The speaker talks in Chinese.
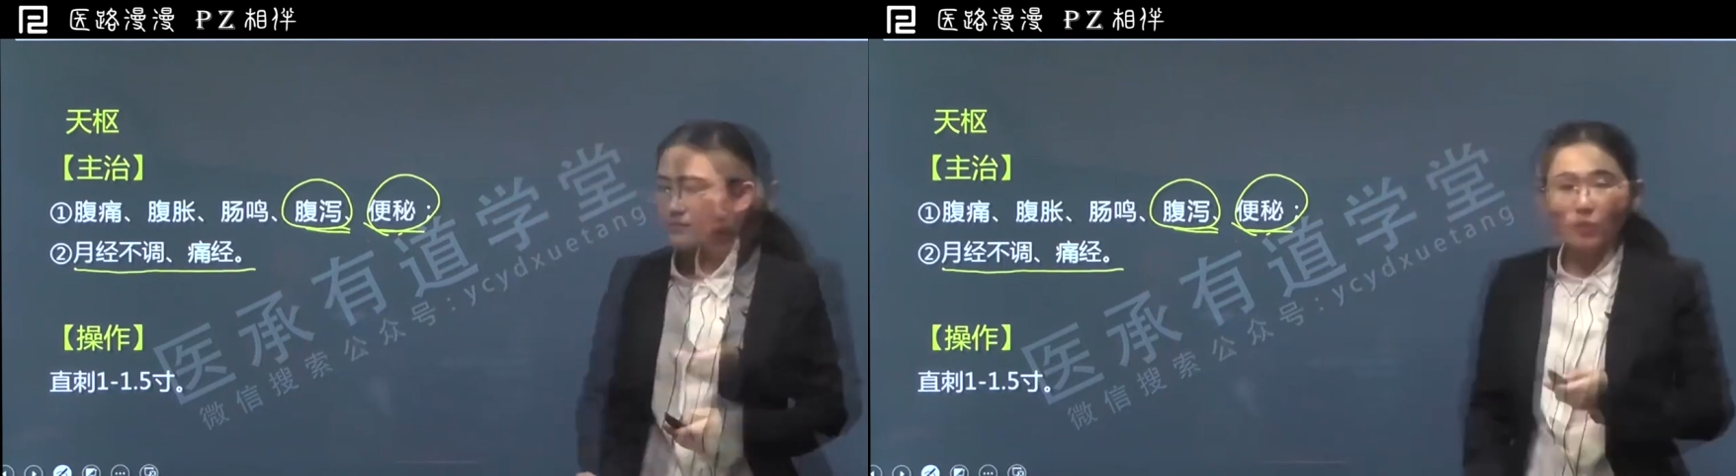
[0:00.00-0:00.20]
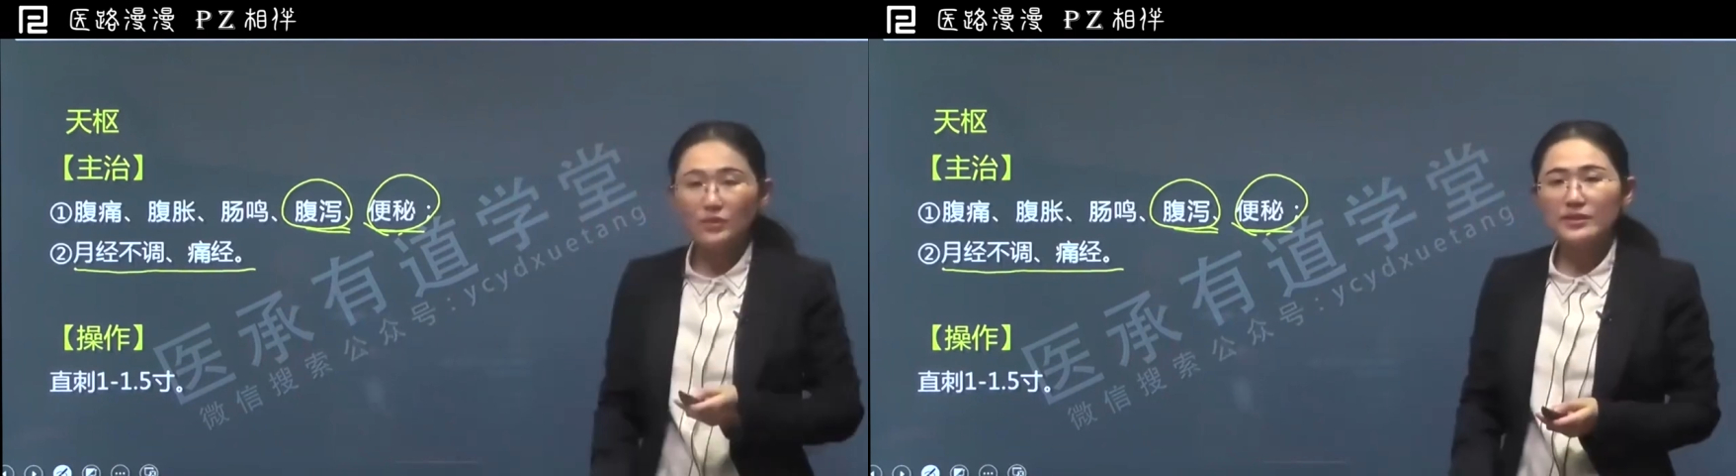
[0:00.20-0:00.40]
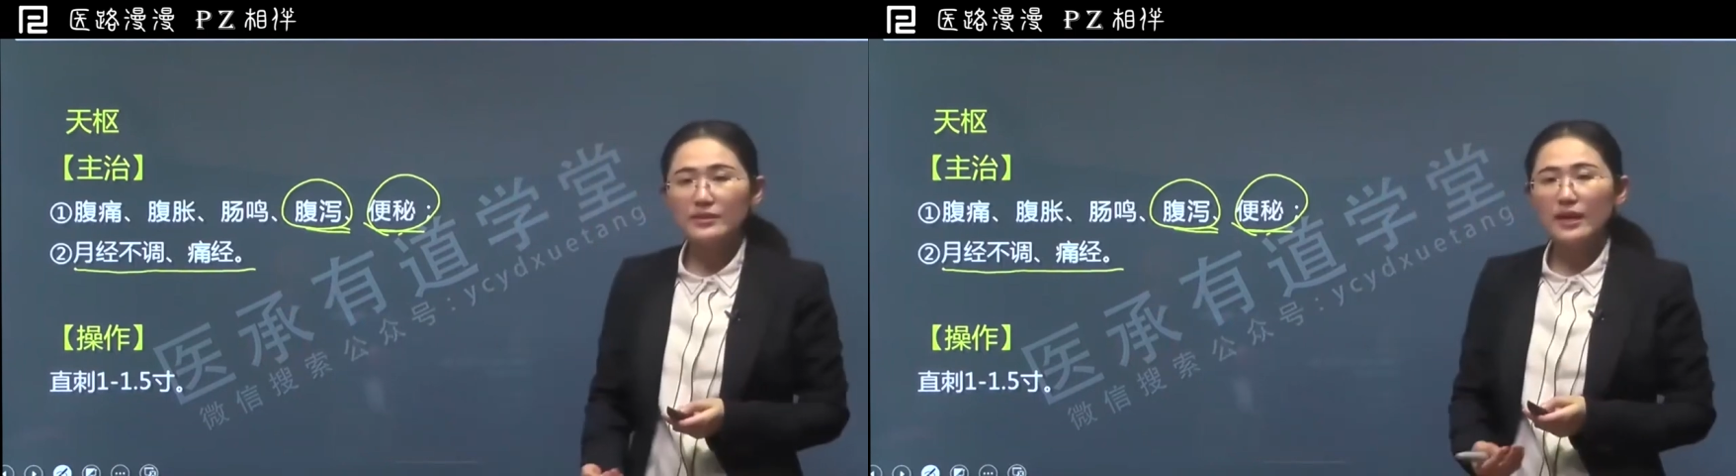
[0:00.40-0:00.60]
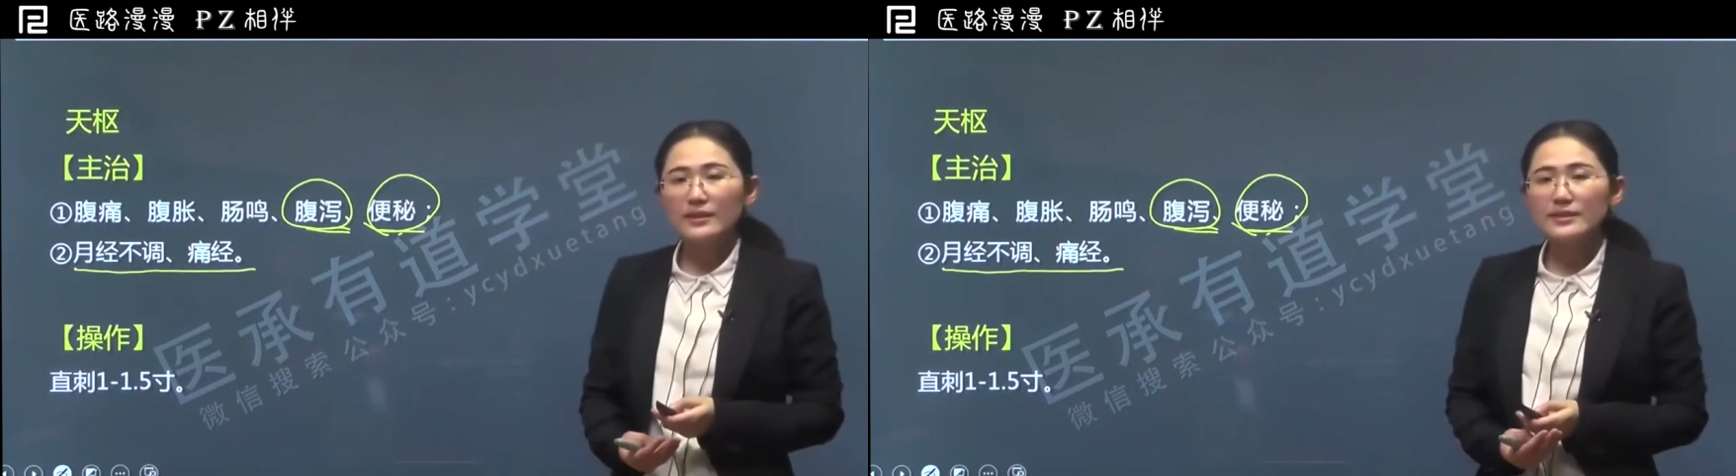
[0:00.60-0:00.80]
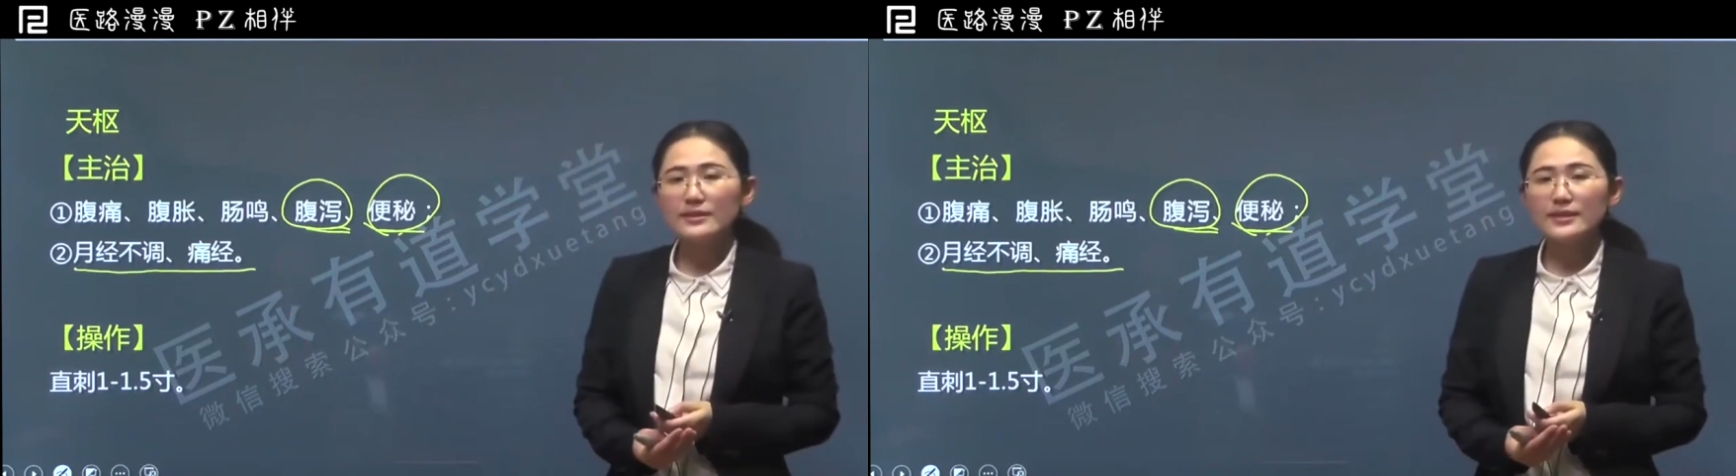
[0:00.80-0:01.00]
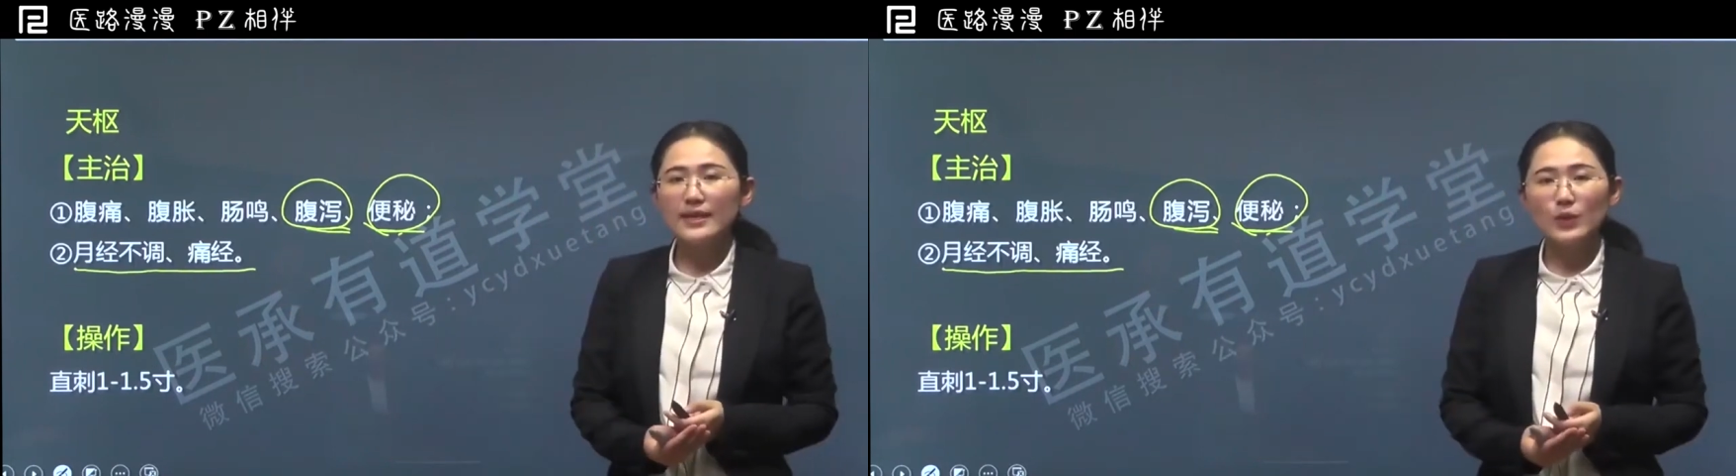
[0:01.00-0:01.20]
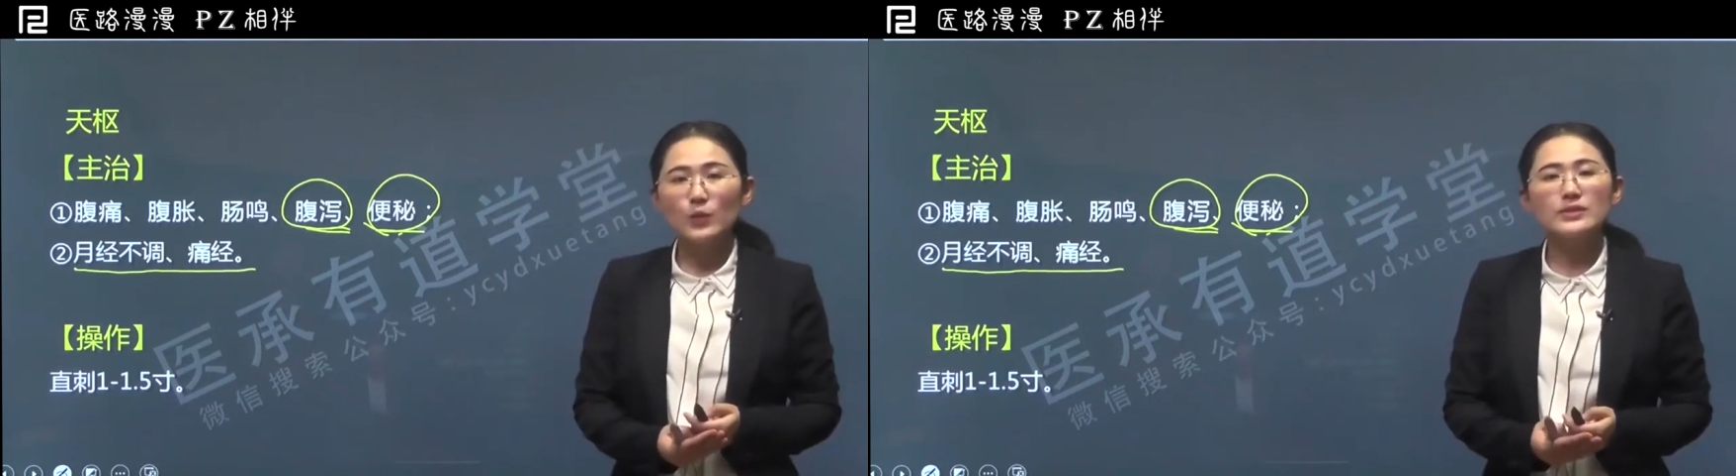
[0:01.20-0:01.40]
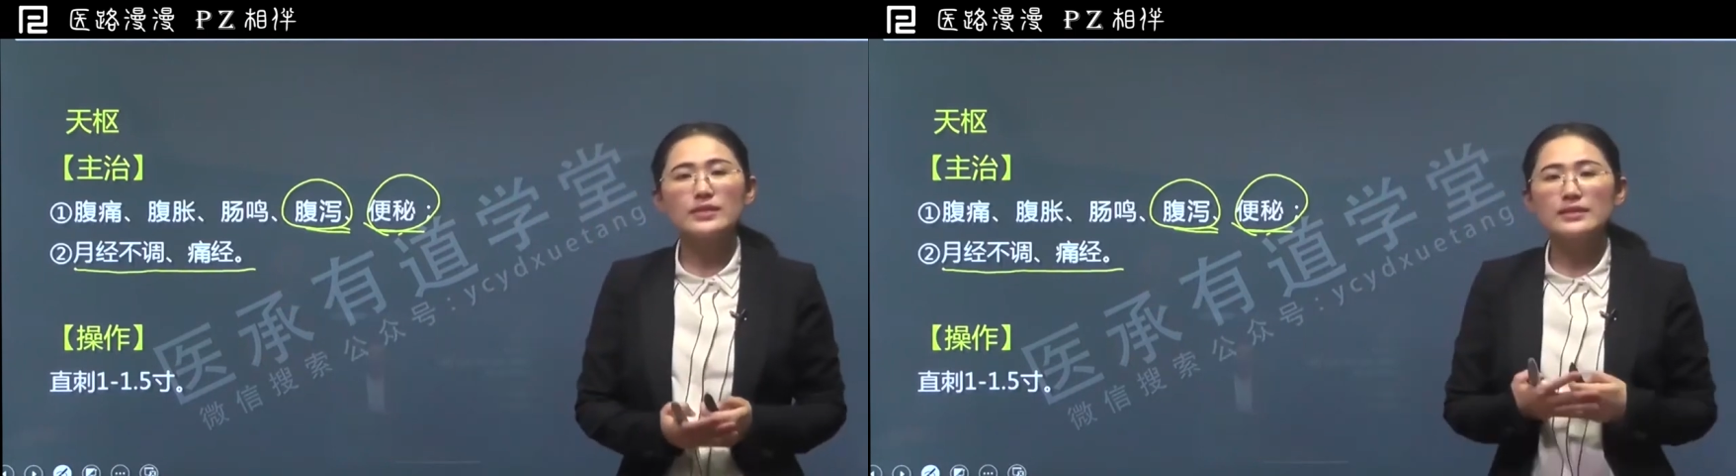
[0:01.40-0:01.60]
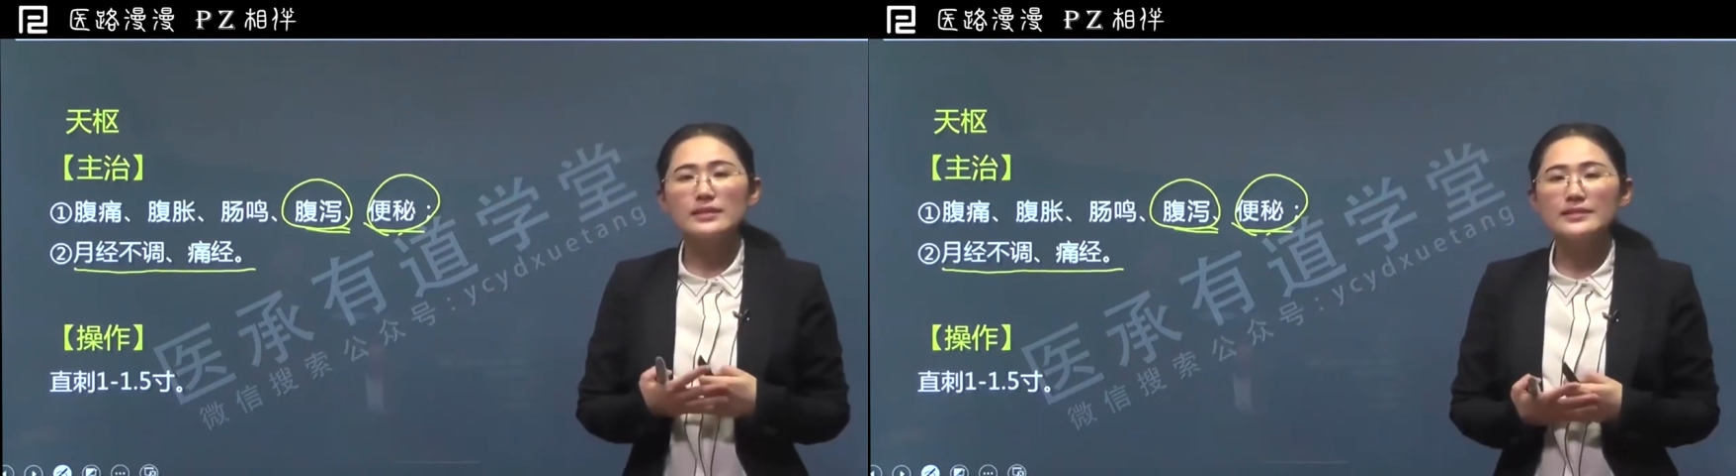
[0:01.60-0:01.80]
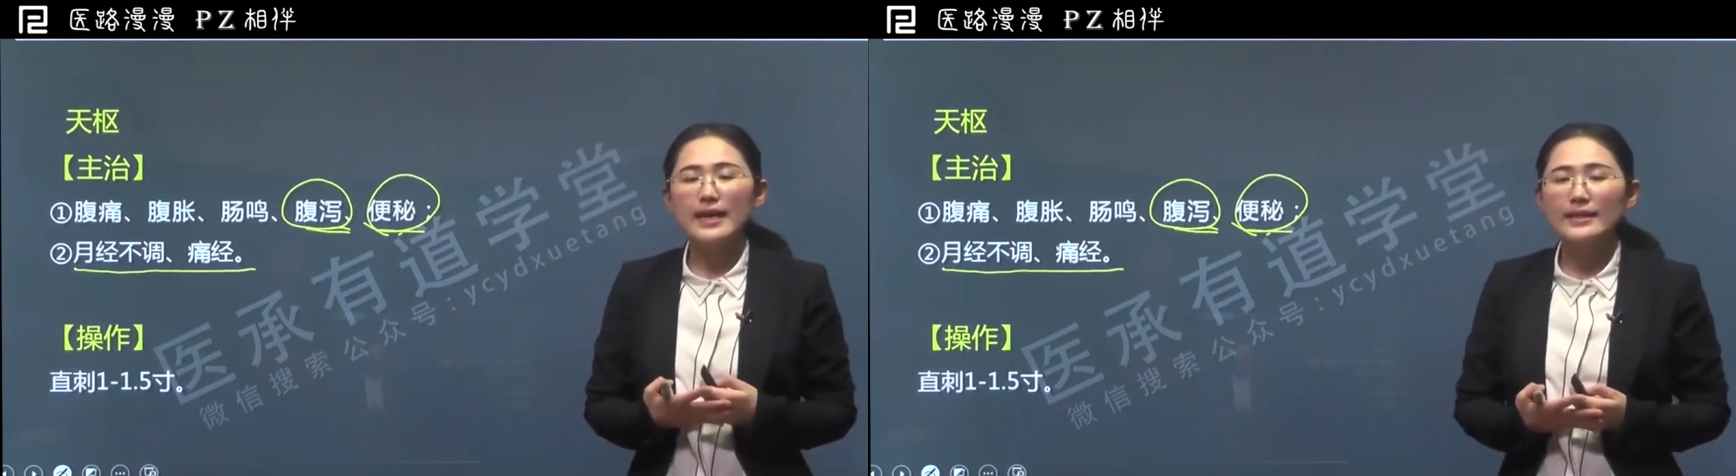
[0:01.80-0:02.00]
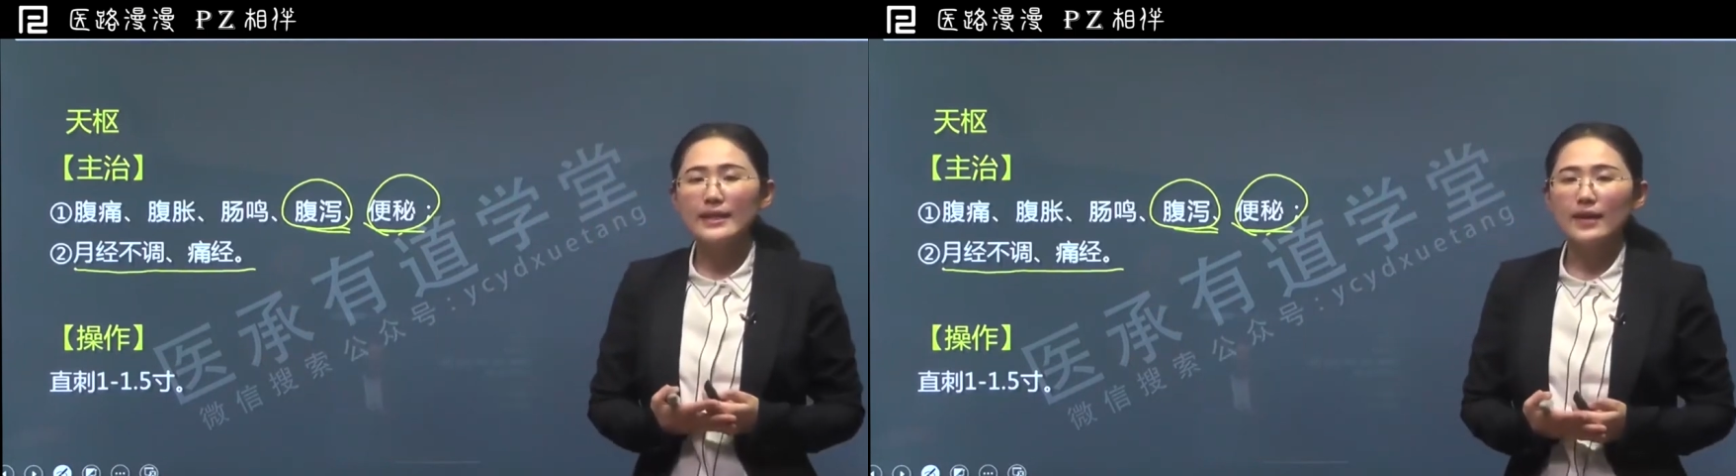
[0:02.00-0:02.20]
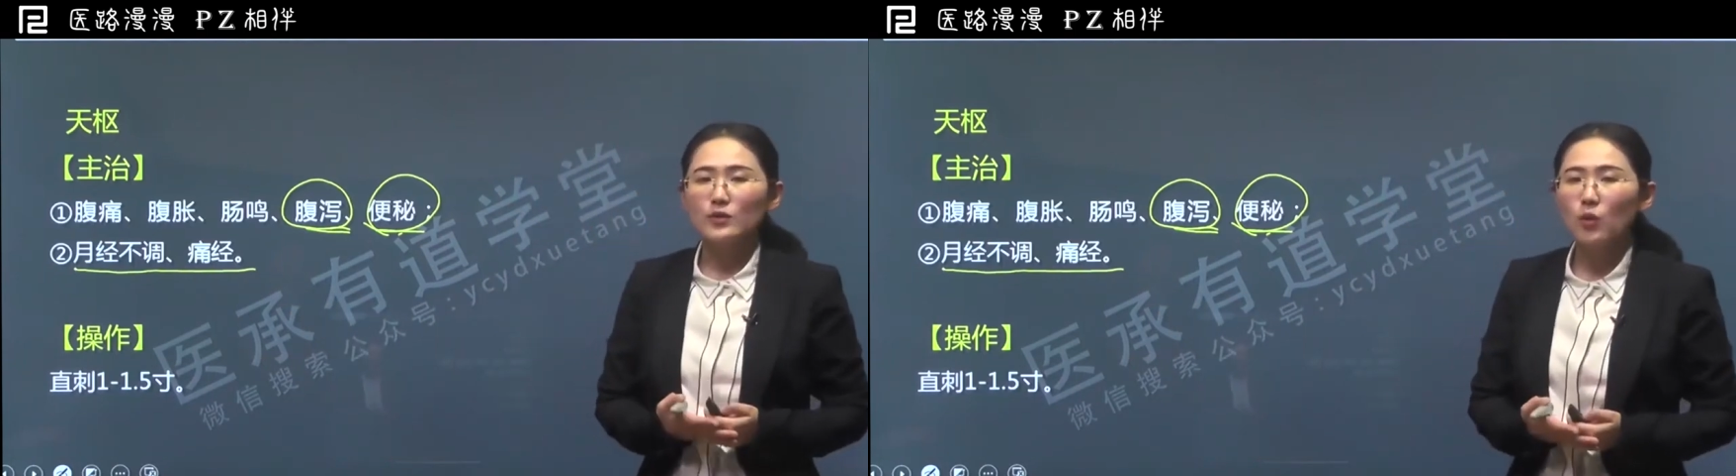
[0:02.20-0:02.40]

尤其呢，现在也有一些医家呢，